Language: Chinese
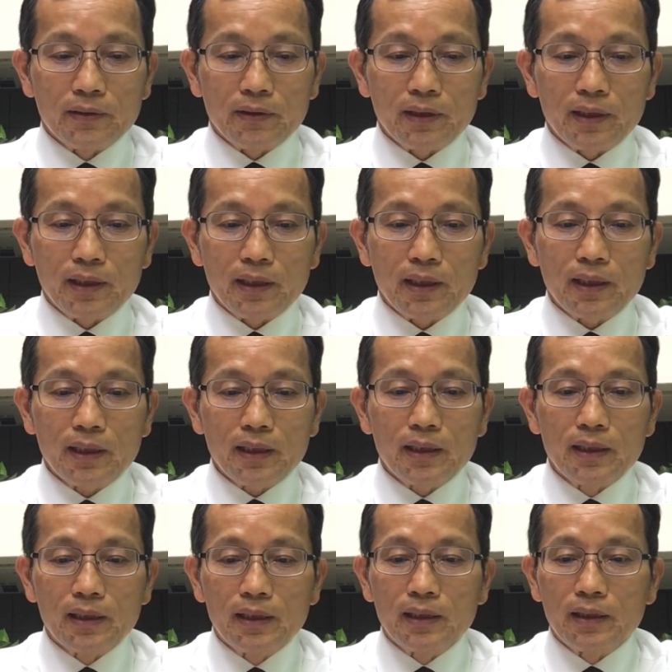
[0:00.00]
所以，
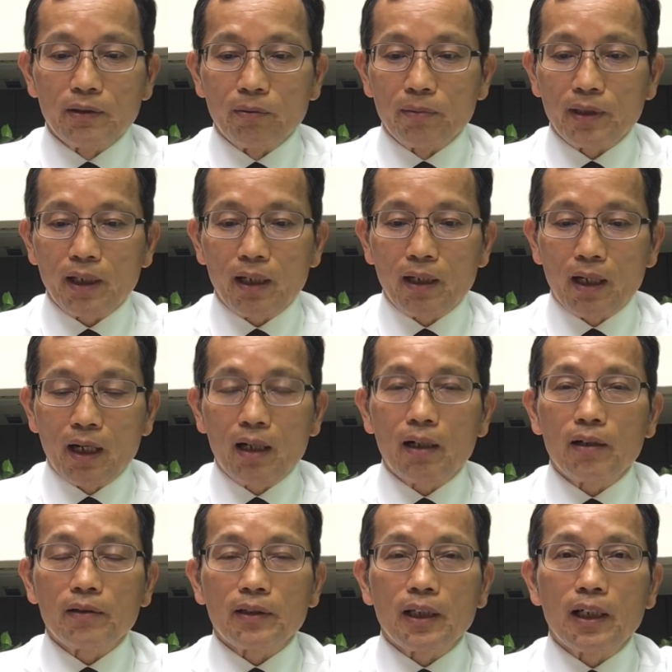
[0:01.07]
我们要好
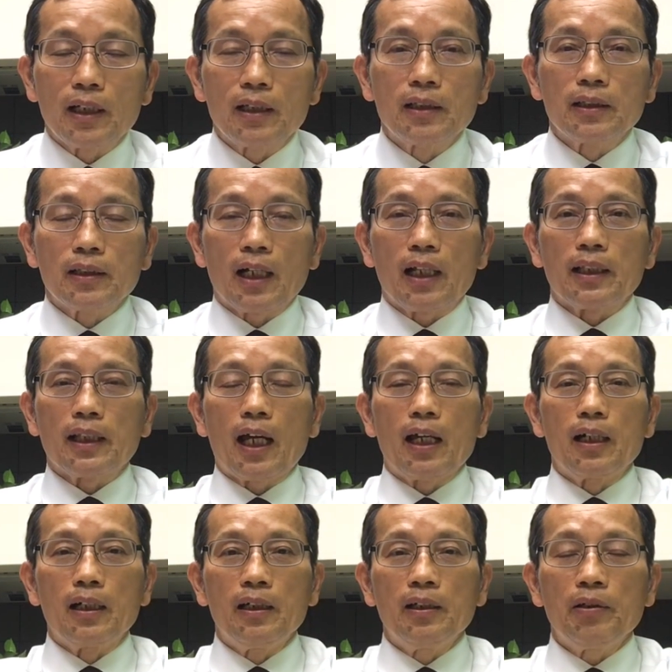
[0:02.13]
好的看
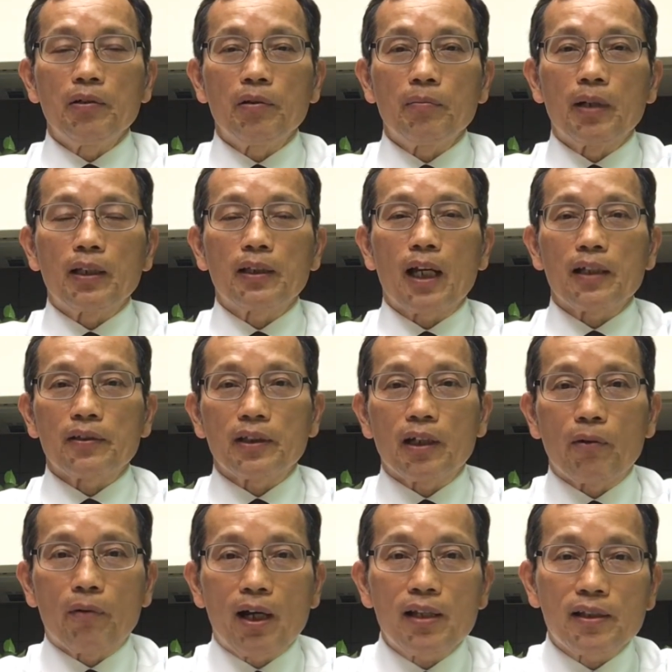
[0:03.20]
待儿女们，他是一
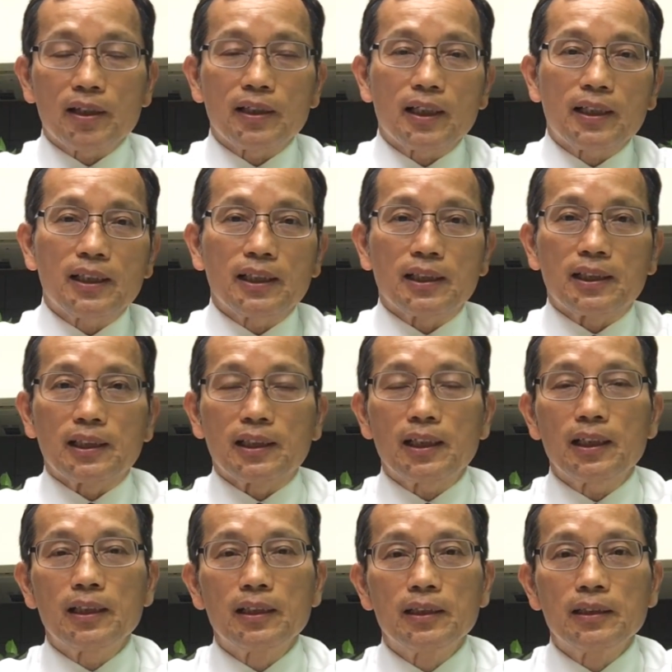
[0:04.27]
个完整的个格。
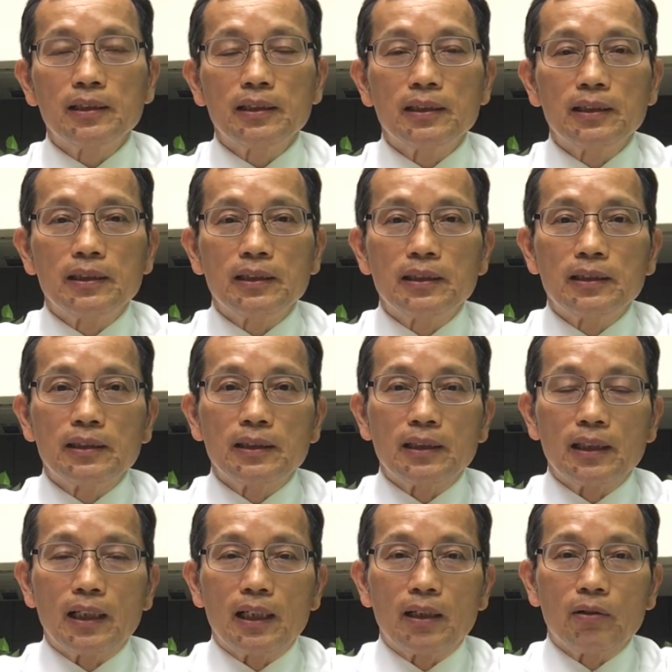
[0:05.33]

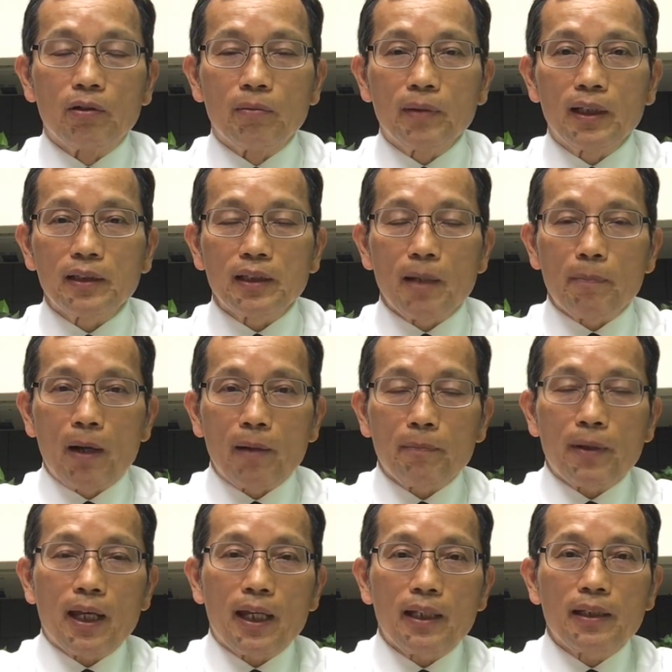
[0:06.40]
啊，我们在旁
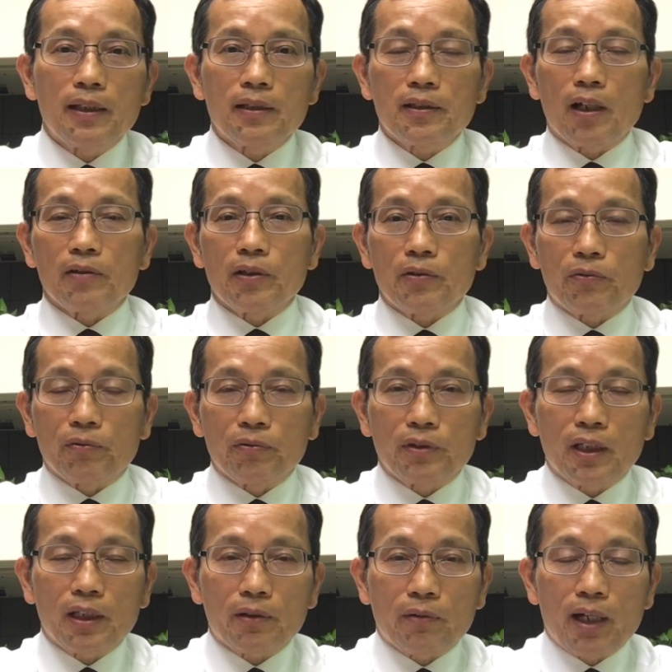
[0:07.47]
边照着族
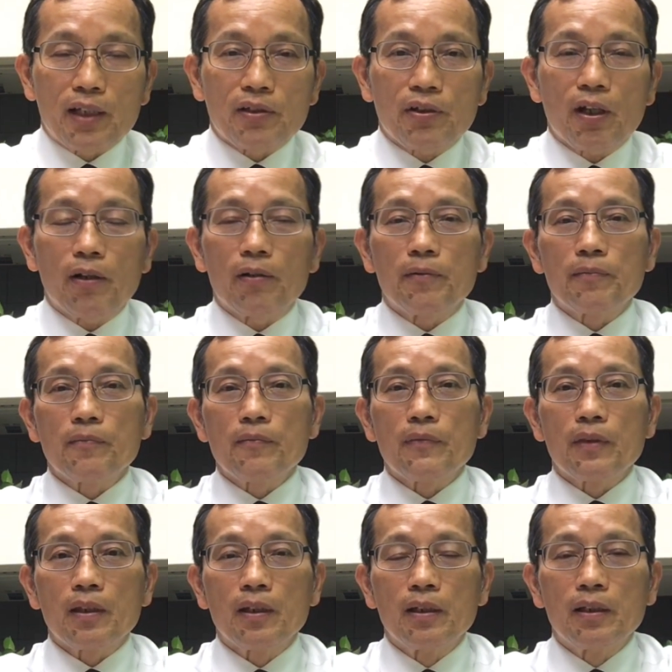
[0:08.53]
的管教
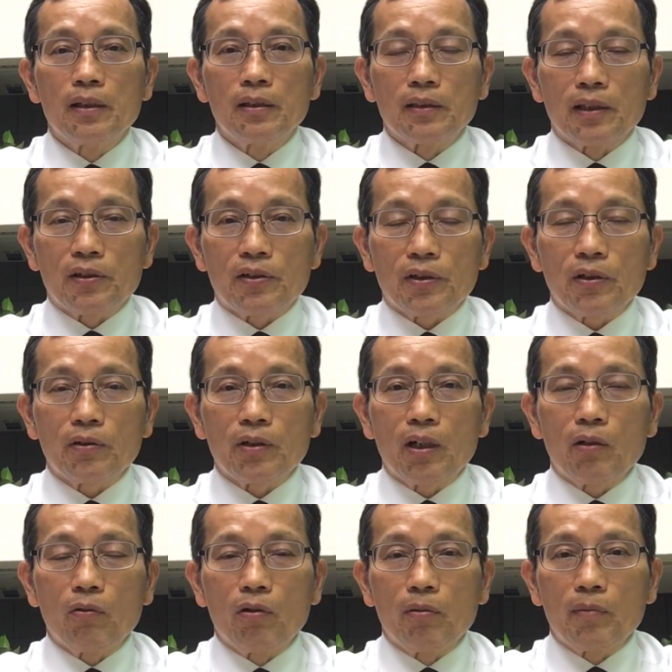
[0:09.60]
的时候
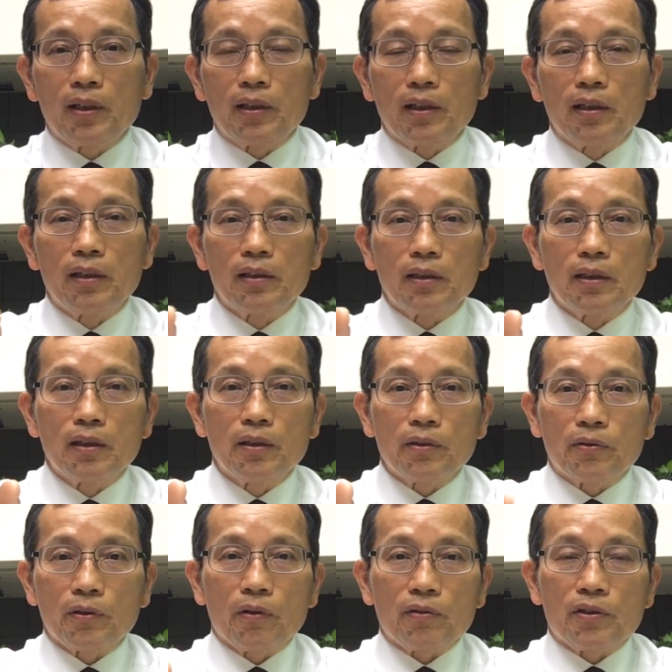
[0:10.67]
呢，我们
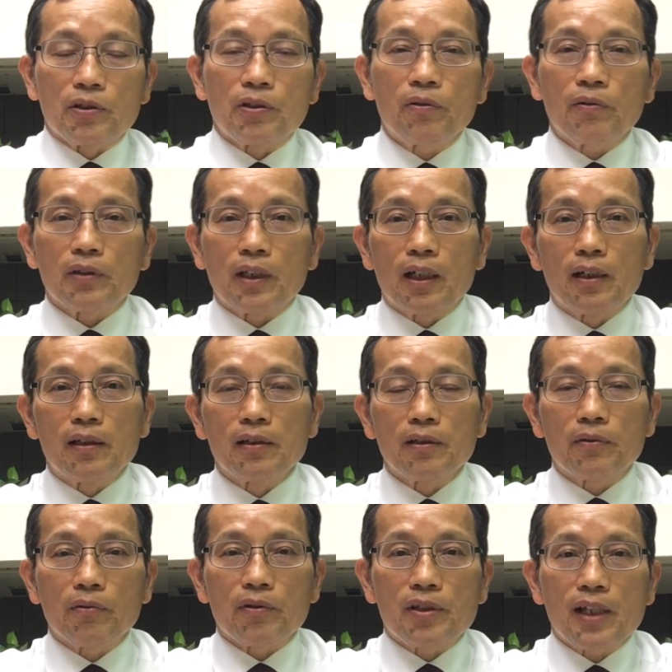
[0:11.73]
所使用的
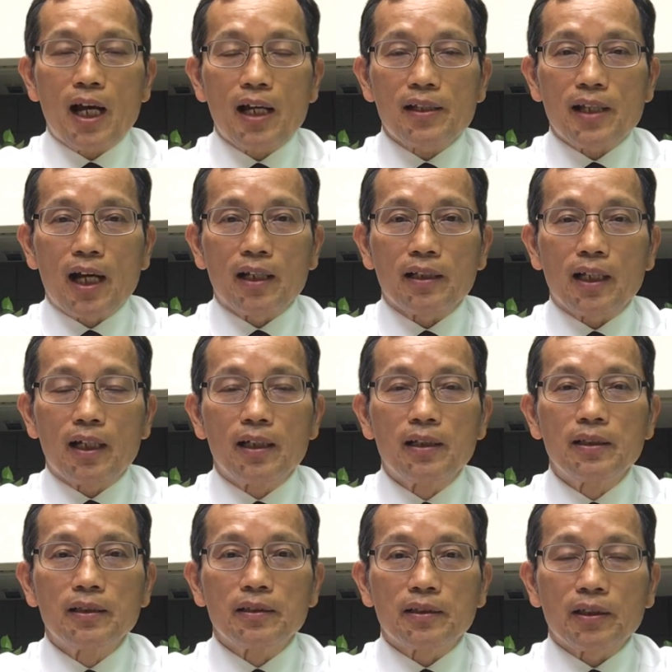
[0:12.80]
做家长的
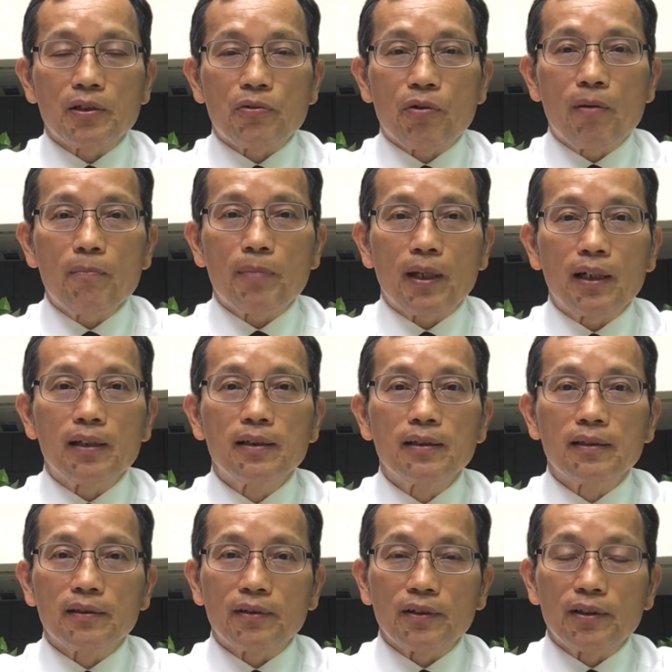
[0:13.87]
这个权柄
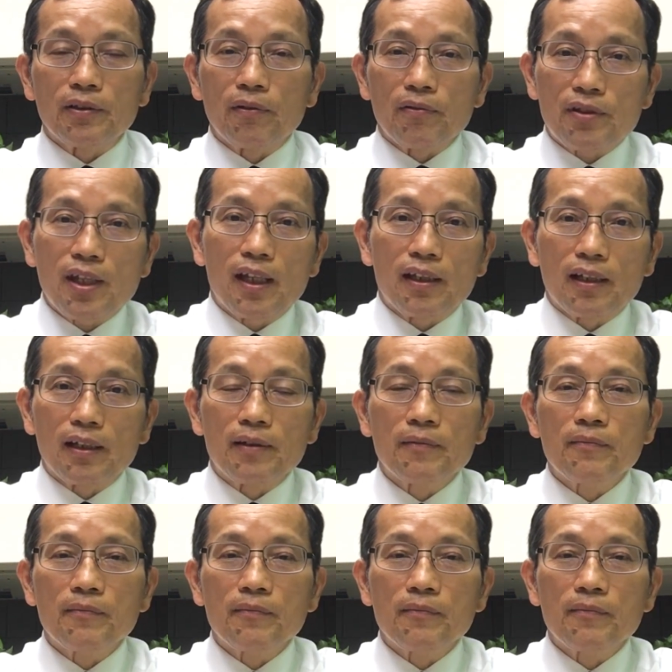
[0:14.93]
是有限的。